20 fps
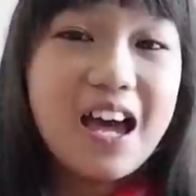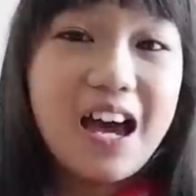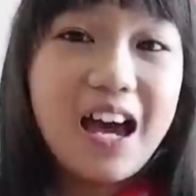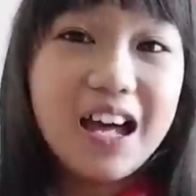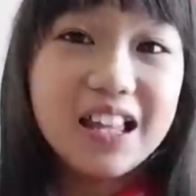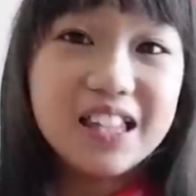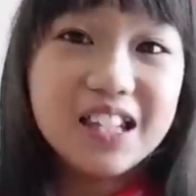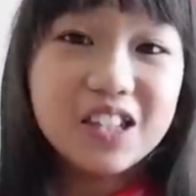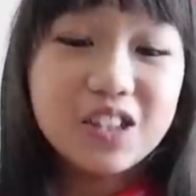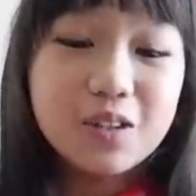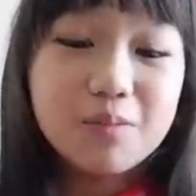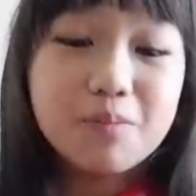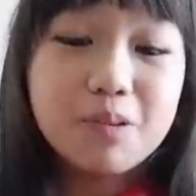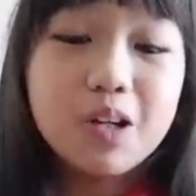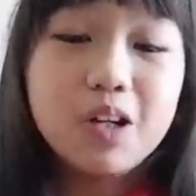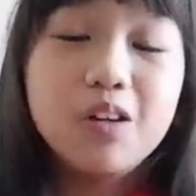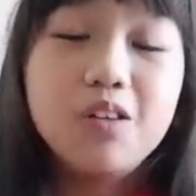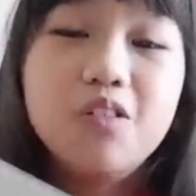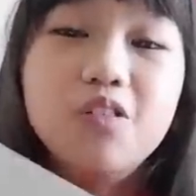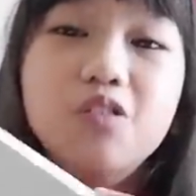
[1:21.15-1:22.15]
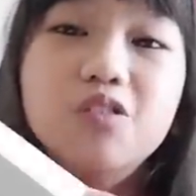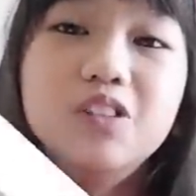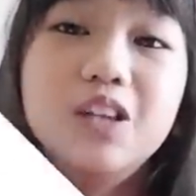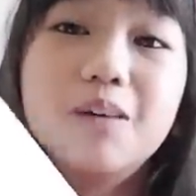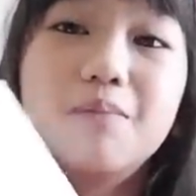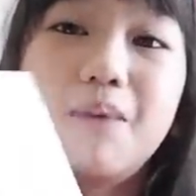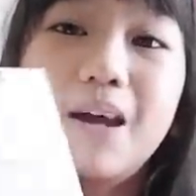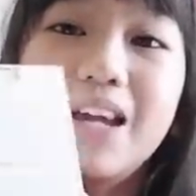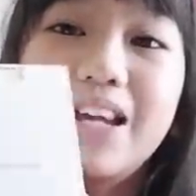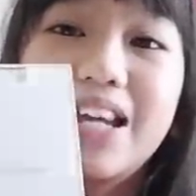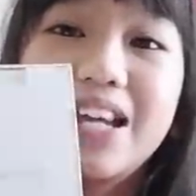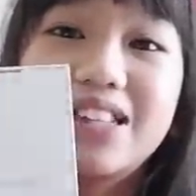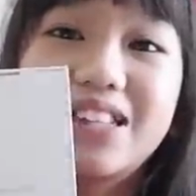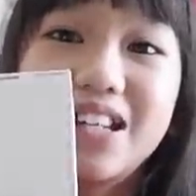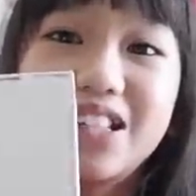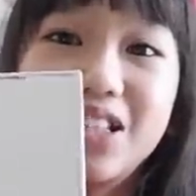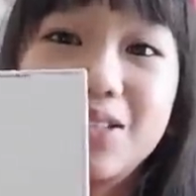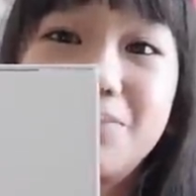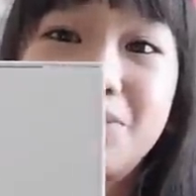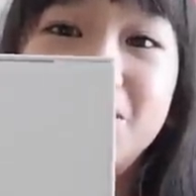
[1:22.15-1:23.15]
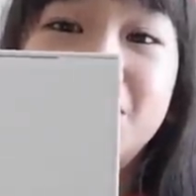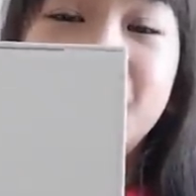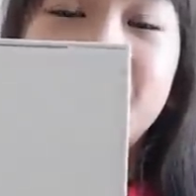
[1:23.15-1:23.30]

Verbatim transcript: At ito po yung unang makikita niyo po